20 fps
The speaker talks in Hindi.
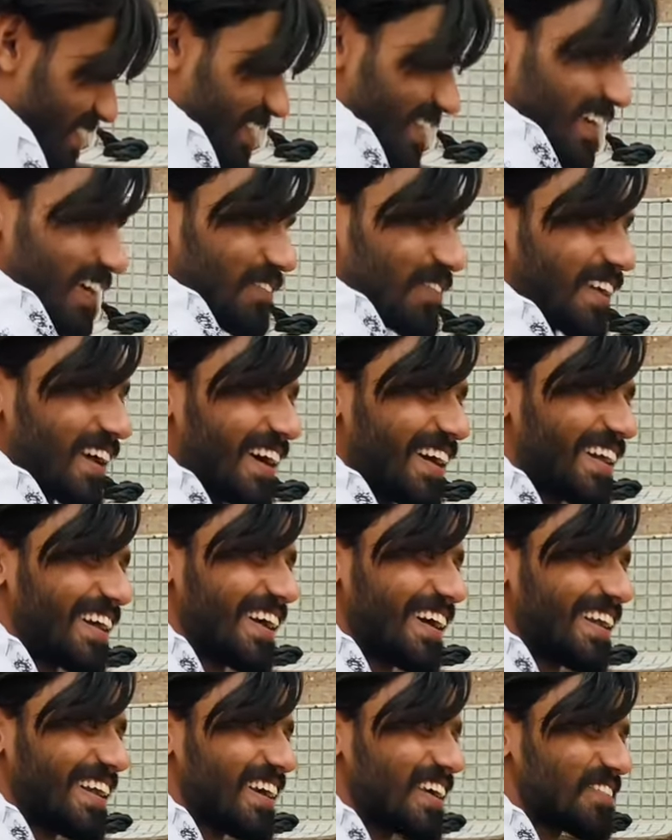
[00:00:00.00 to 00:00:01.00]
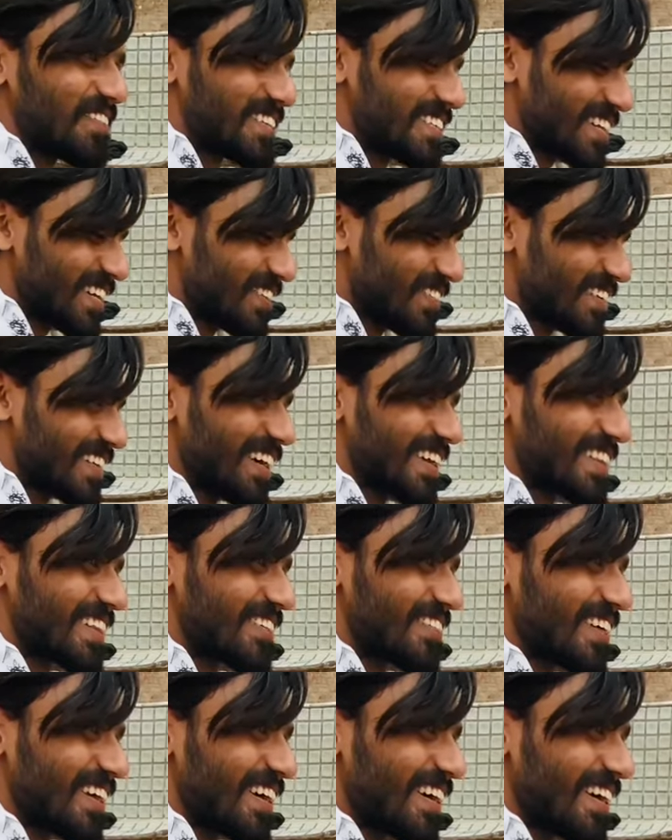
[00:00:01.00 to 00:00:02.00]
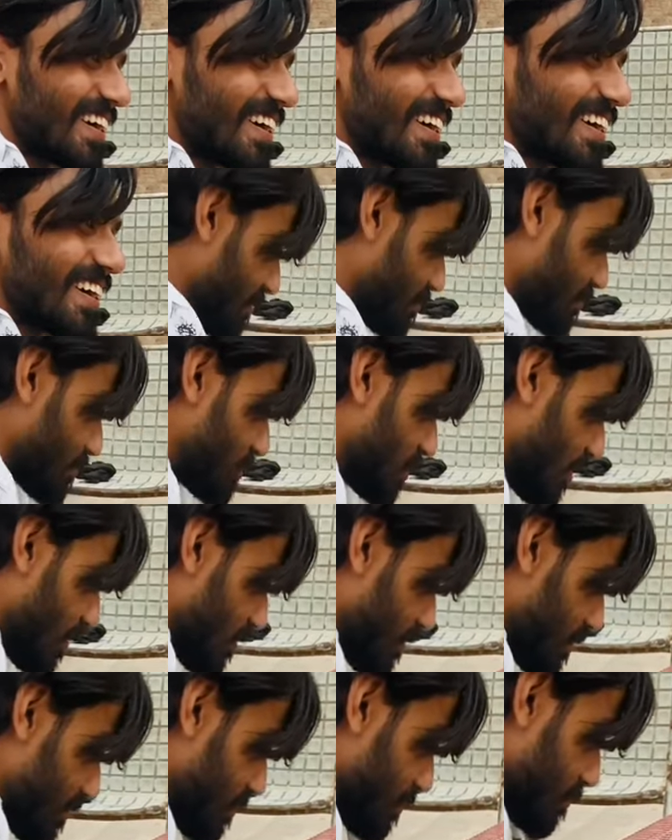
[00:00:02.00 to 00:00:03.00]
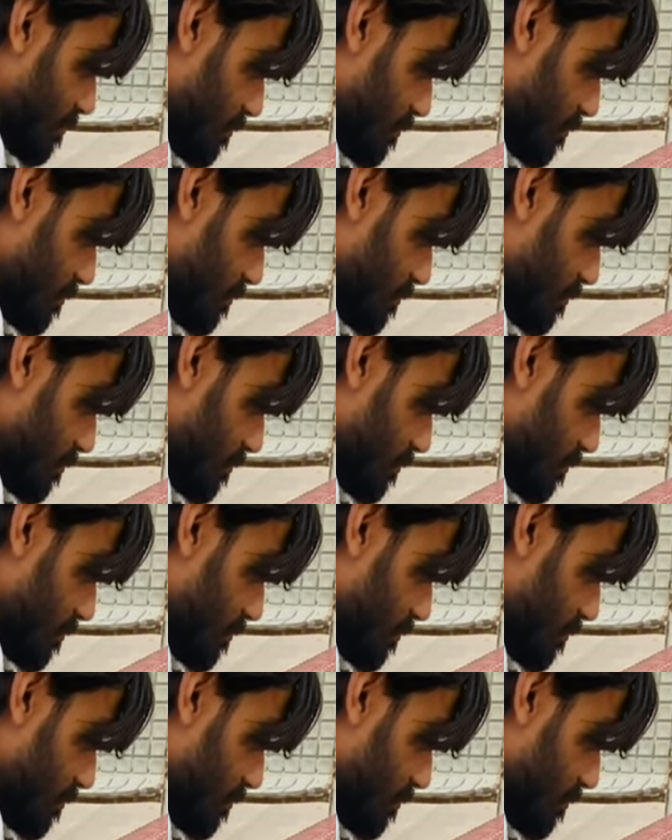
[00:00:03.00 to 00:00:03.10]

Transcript: घबरा रहे हैं नए पिंजरे में जाते हैं पकड़ के डाल दे